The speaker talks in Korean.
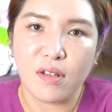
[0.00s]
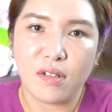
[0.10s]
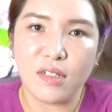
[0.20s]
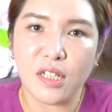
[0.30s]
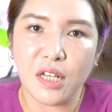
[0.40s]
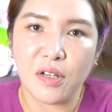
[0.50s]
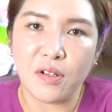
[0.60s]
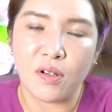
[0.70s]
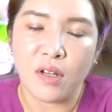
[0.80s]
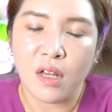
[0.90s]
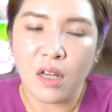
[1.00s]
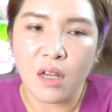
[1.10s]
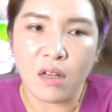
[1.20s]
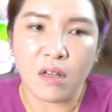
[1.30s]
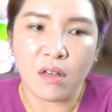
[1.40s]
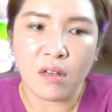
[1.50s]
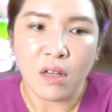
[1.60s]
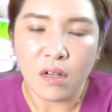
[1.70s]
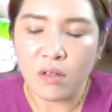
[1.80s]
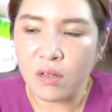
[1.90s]
그잖아요. 네. 네.
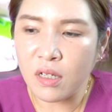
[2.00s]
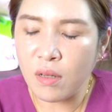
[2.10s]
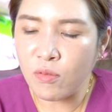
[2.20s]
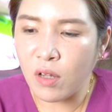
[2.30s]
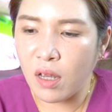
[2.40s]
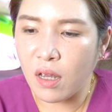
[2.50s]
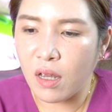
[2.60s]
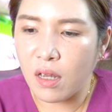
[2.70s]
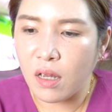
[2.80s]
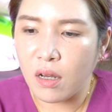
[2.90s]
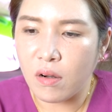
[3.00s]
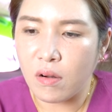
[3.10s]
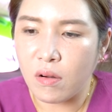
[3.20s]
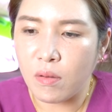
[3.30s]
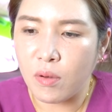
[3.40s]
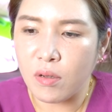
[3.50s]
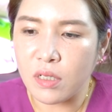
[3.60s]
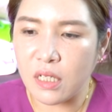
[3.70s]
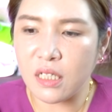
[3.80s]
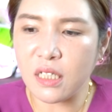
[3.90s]
그렇기 때문에 어 뭐
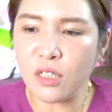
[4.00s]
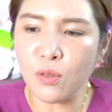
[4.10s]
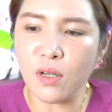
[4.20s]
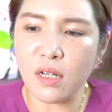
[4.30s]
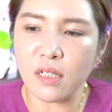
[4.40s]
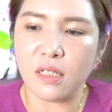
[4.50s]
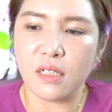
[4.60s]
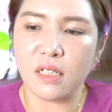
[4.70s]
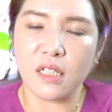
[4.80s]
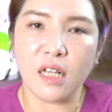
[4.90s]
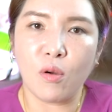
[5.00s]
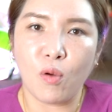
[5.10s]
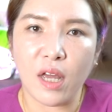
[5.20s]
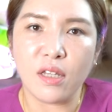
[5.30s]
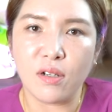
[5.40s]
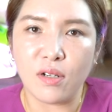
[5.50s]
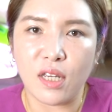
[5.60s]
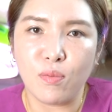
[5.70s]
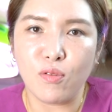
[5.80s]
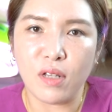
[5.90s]
이 쓴소리를 들으신다고 해서
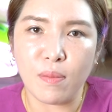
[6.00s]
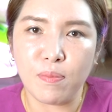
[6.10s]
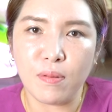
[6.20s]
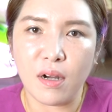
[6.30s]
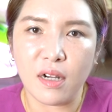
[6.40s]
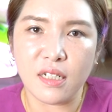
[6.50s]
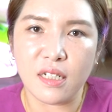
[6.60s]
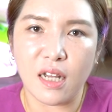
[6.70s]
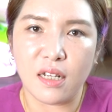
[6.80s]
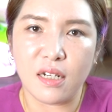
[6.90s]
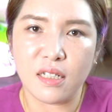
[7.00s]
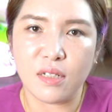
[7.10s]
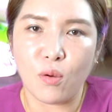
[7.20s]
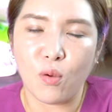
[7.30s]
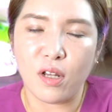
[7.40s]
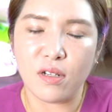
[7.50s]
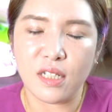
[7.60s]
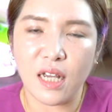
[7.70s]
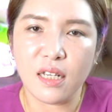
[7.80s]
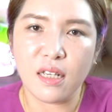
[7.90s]
기분 나빠하실 게 아니라 오히려
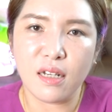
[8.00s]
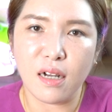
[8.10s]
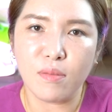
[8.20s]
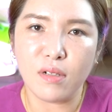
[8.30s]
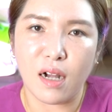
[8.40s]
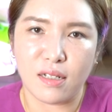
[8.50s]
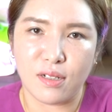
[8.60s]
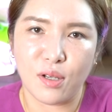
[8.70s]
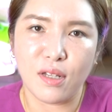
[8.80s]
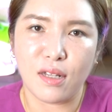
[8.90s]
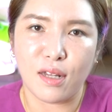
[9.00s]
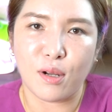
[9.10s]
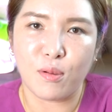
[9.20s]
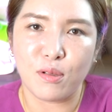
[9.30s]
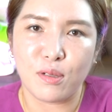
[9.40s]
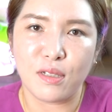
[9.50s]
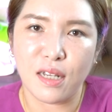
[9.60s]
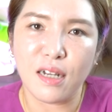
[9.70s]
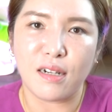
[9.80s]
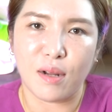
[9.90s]
책임감을 가지셔야 된다라고 저는
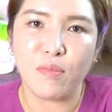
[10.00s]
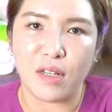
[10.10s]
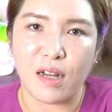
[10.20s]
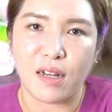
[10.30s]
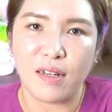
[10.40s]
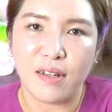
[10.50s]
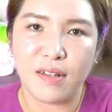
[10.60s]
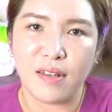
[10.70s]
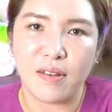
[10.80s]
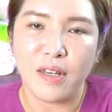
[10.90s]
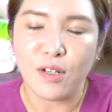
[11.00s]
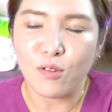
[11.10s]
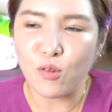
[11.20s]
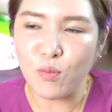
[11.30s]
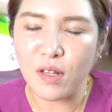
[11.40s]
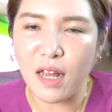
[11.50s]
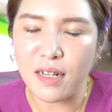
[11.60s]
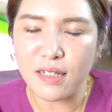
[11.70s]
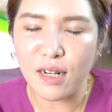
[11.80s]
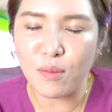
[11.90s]
생각을 합니다. 예, 네. 국민의
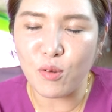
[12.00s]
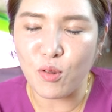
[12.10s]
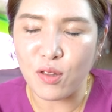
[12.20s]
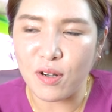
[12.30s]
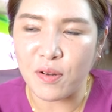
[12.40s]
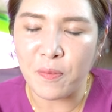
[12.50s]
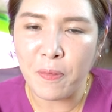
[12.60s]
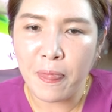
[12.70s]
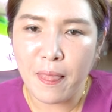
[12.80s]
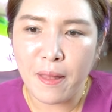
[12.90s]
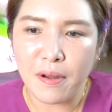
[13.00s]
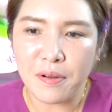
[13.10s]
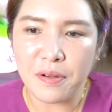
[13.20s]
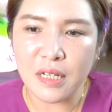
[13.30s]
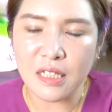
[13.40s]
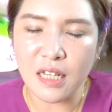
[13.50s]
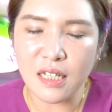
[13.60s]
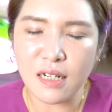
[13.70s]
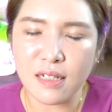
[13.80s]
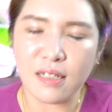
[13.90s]
한 사람으로서 어, 이
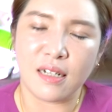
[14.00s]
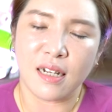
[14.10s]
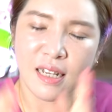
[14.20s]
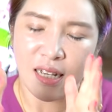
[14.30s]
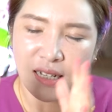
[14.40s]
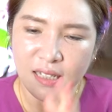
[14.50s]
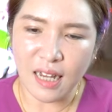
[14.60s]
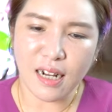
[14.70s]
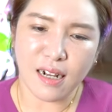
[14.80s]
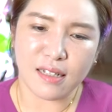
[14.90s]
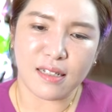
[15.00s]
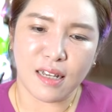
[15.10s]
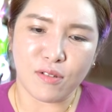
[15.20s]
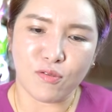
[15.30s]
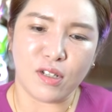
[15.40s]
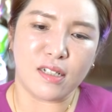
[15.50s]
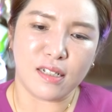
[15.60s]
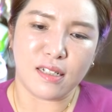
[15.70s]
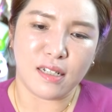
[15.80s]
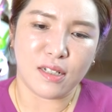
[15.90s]
세상을 살아가는데
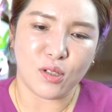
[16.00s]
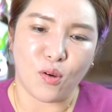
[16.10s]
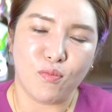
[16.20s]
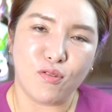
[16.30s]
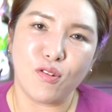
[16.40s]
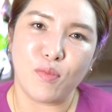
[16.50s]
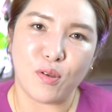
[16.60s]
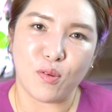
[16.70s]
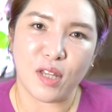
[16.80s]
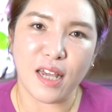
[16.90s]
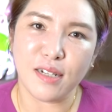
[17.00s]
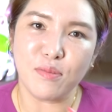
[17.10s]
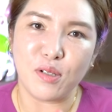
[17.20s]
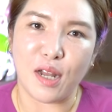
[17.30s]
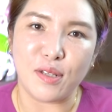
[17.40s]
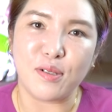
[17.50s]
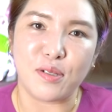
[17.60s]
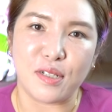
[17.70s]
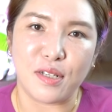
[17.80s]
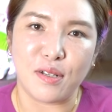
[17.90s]
우리는 이제 정부를 믿고 세금을 내는
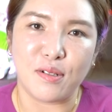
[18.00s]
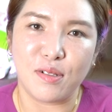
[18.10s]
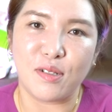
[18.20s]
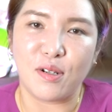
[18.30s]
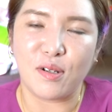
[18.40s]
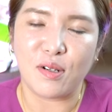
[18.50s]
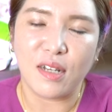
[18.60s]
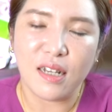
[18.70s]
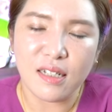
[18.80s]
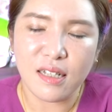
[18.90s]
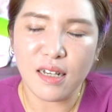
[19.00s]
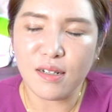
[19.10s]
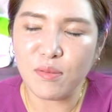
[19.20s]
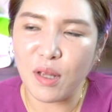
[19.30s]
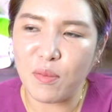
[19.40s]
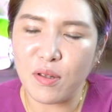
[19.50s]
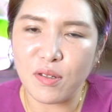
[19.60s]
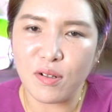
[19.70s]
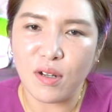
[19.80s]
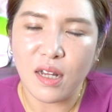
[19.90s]
거잖아요. 그죠? 세금
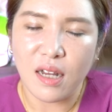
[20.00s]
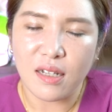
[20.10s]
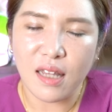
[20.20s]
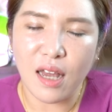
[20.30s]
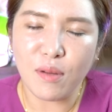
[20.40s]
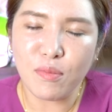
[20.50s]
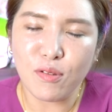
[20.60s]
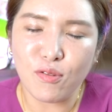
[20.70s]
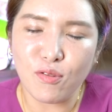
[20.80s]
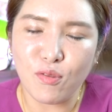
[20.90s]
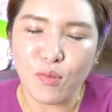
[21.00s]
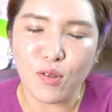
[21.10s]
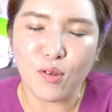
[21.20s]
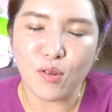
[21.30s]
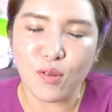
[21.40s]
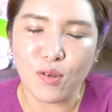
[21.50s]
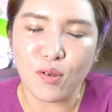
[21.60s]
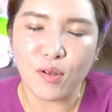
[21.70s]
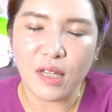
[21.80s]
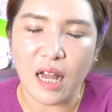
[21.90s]
내면서 대한민국
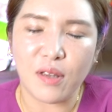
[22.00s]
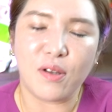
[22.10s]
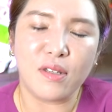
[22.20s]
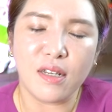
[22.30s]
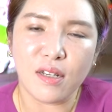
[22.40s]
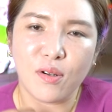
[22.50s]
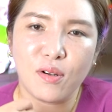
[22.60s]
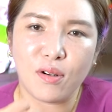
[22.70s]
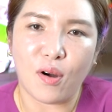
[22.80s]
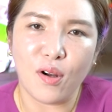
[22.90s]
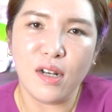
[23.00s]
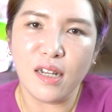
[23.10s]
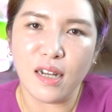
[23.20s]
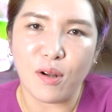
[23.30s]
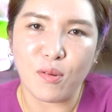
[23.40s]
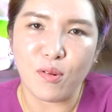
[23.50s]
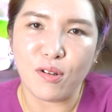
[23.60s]
국민으로서 당연히 권리라고